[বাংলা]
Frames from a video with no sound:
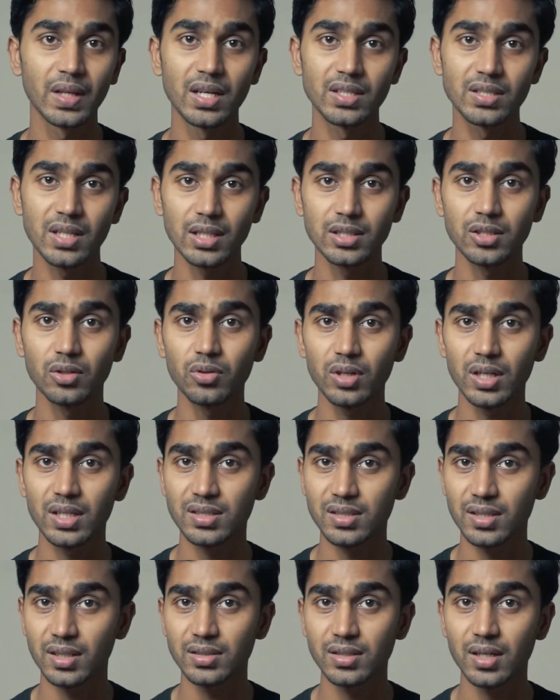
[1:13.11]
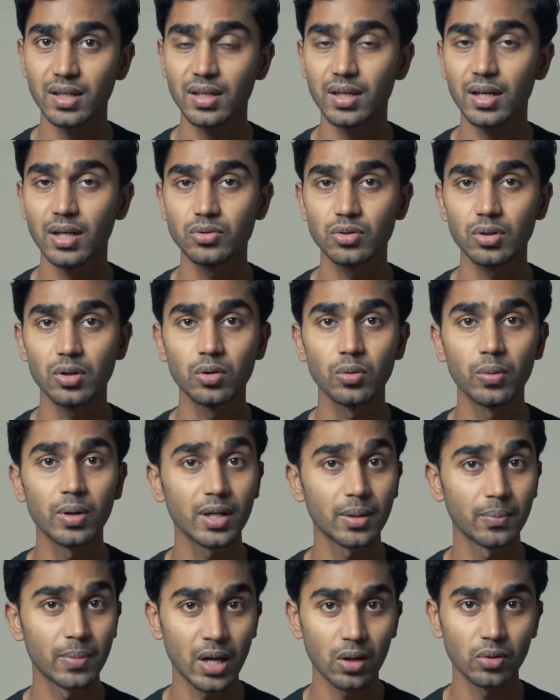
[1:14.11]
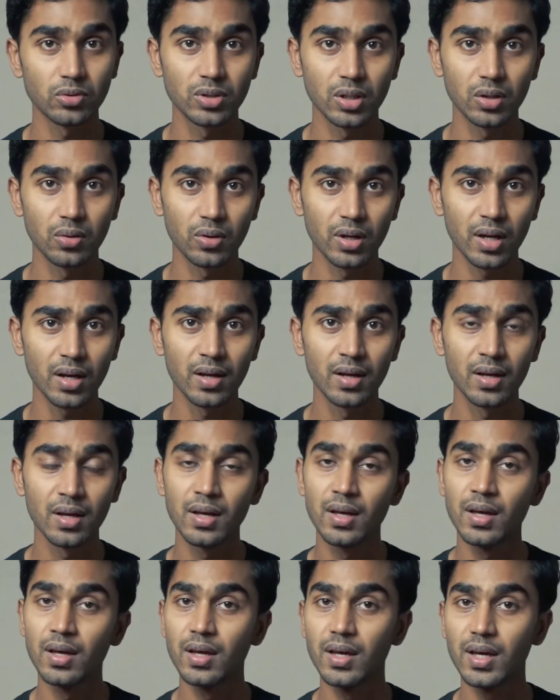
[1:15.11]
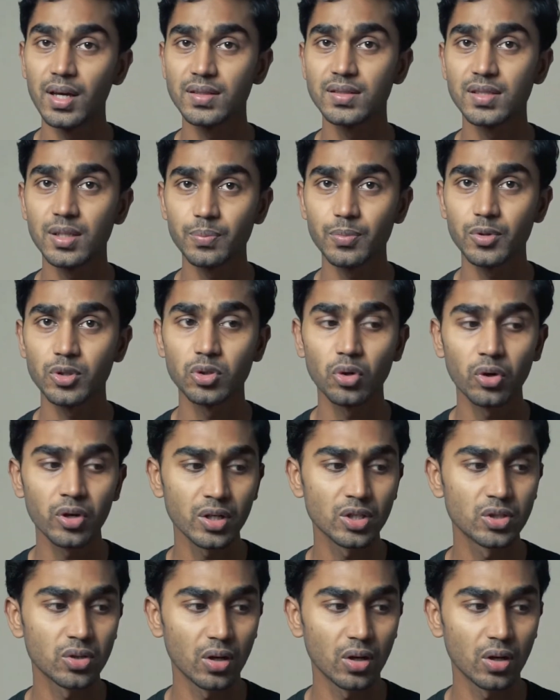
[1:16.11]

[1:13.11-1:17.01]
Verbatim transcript: এই সাজানোর স্ট্রাকচারটা আসলে খুব একটা ভালো ছিল না এক্সেপ্ট সোহিনী